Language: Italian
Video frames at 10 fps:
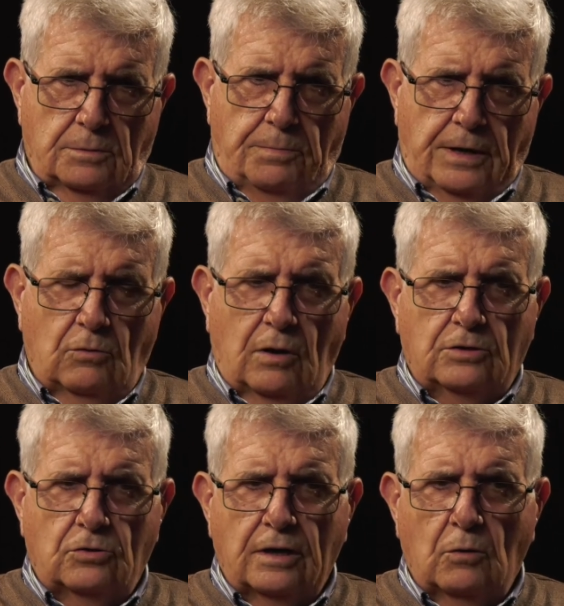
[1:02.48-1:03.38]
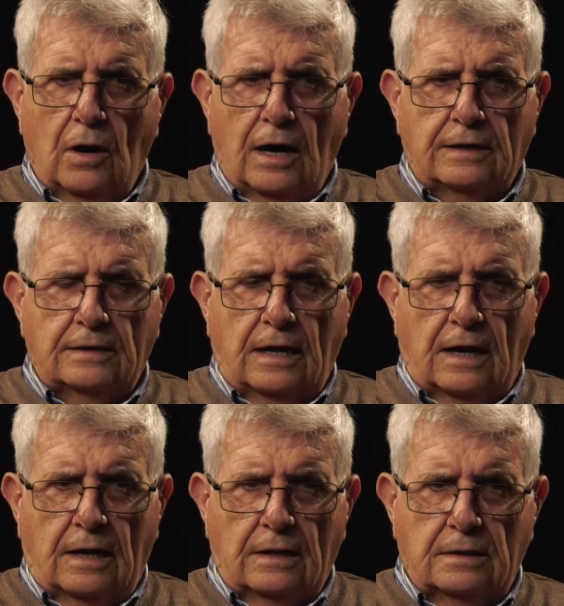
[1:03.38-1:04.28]
Per quanto
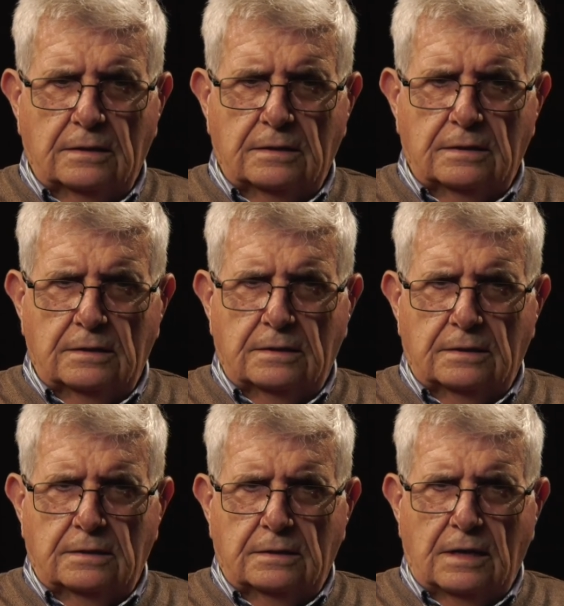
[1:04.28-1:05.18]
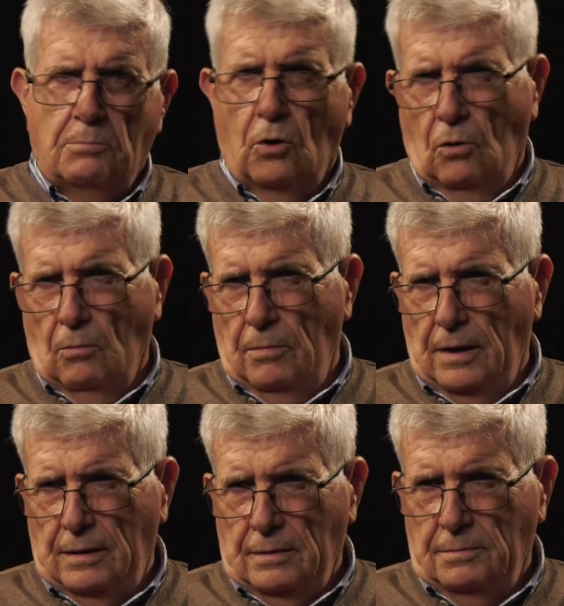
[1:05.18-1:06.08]
riguarda le
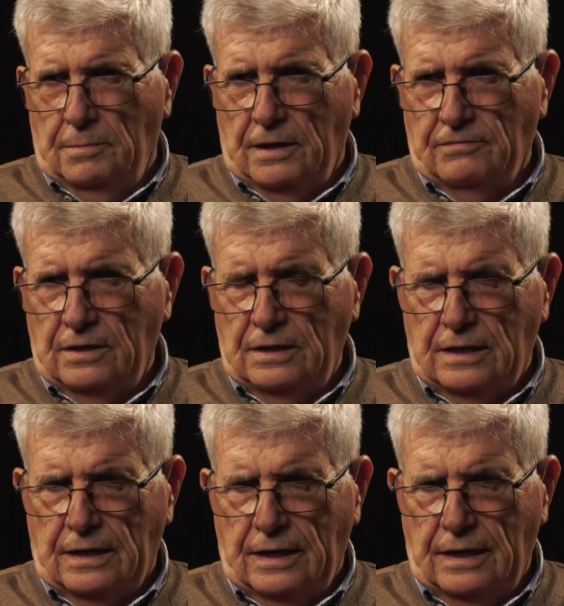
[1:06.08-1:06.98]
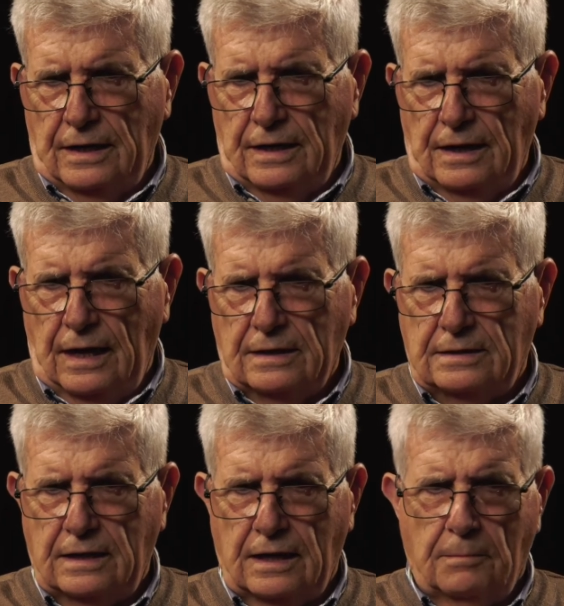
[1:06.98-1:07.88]
bombe, per venire
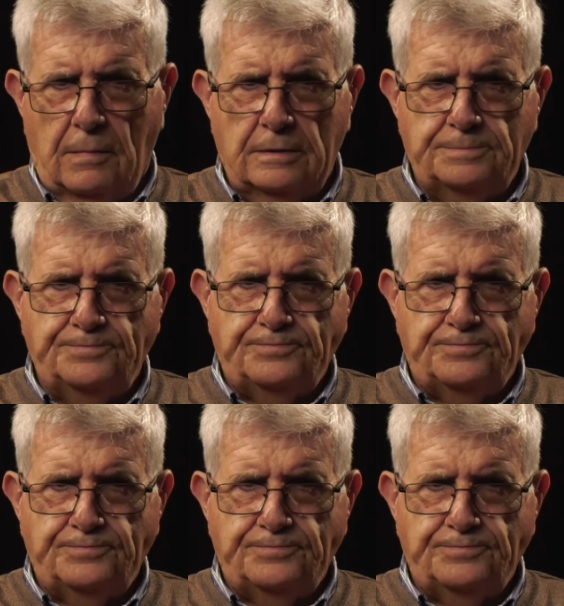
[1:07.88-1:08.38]
al tema,